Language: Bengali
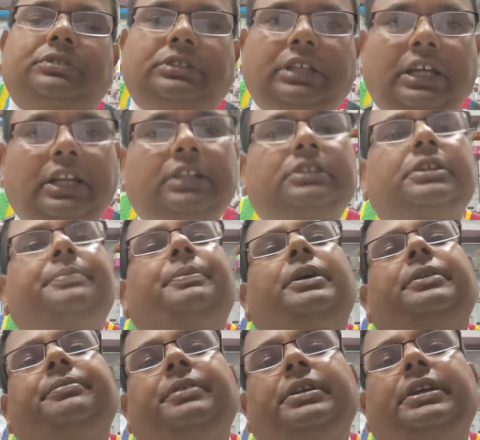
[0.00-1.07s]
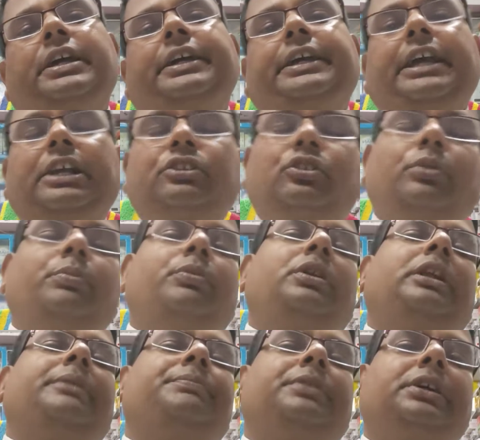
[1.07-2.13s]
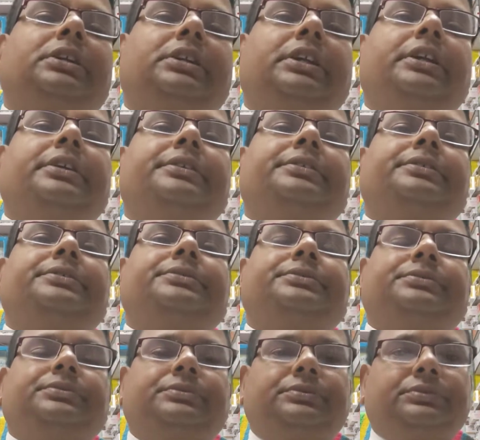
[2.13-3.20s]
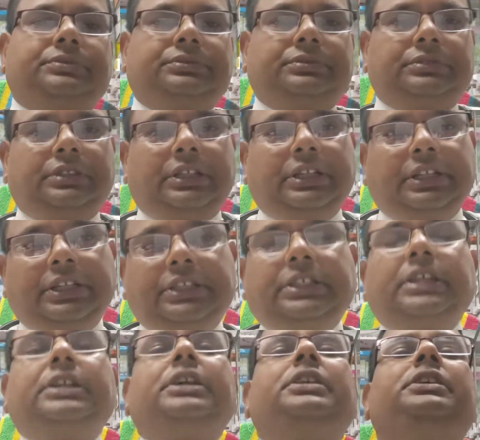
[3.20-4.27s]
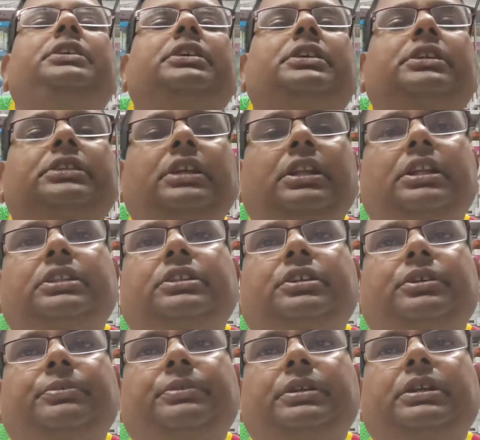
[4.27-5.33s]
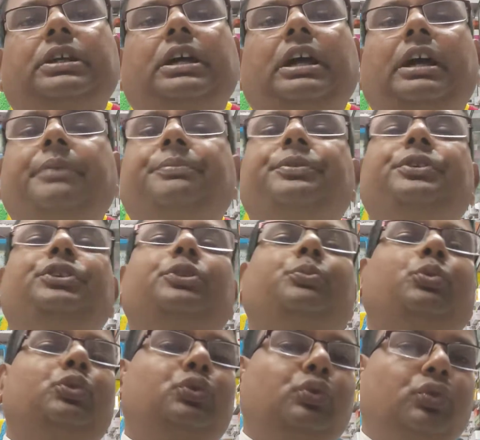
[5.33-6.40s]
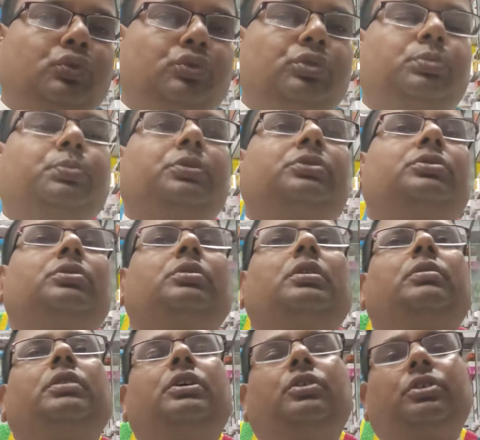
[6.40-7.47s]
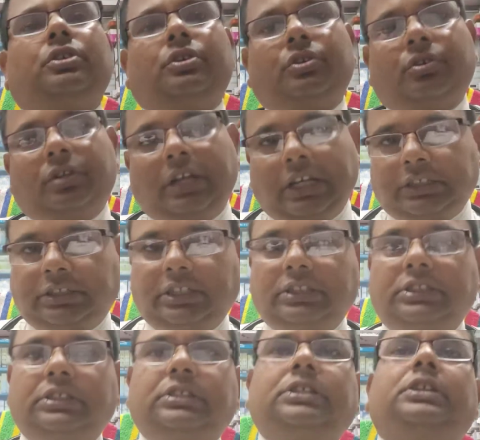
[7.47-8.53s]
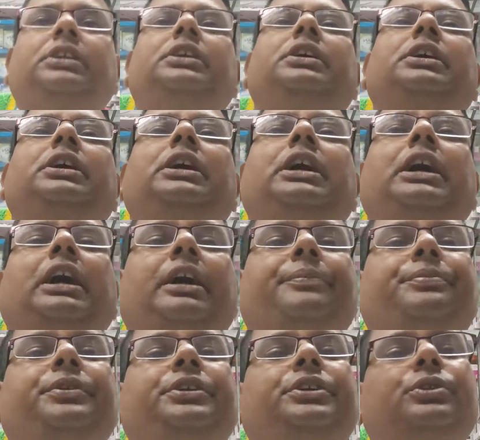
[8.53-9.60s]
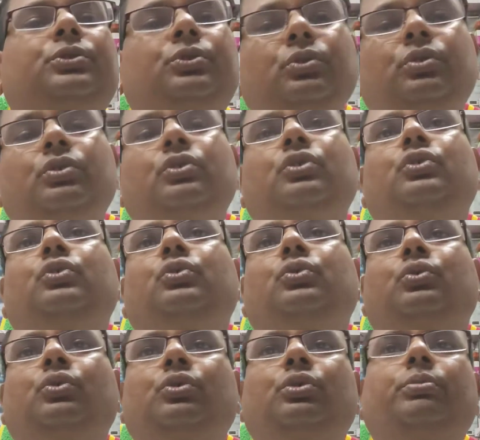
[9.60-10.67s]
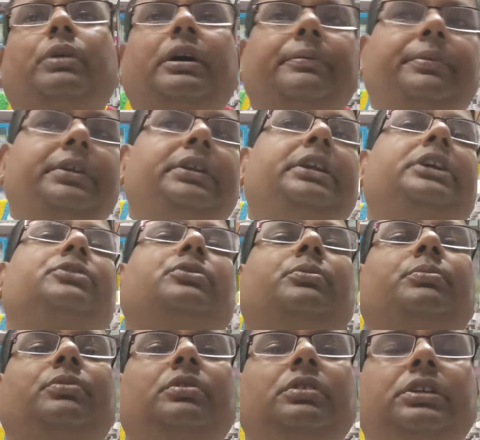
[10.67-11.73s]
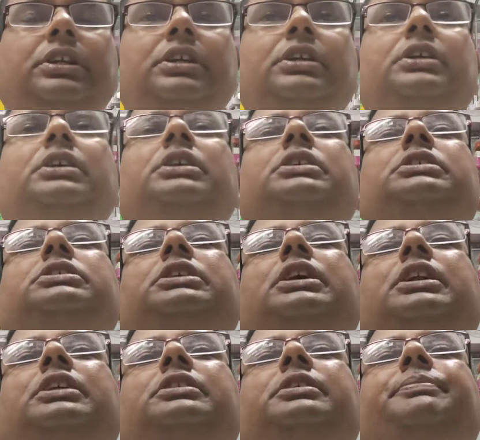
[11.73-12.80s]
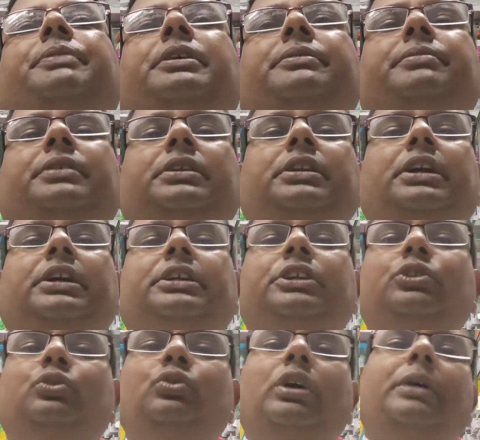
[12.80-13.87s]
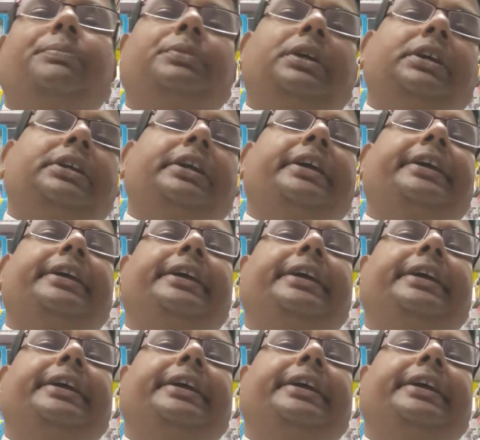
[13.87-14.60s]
সারাতে পারবেন না গ্যাস অম্বল আপনাকে নিজেকে নিজেকে সারাতে হবে আপনি যে প্রচুর ওষুধপত্র খাওয়া ঘন ঘন ডাক্তার দেখিয়ে আপনি কিন্তু কোনোভাবেই গ্যাস অম্বলকে সারাতে পারবেন না কিন্তু আপনাকে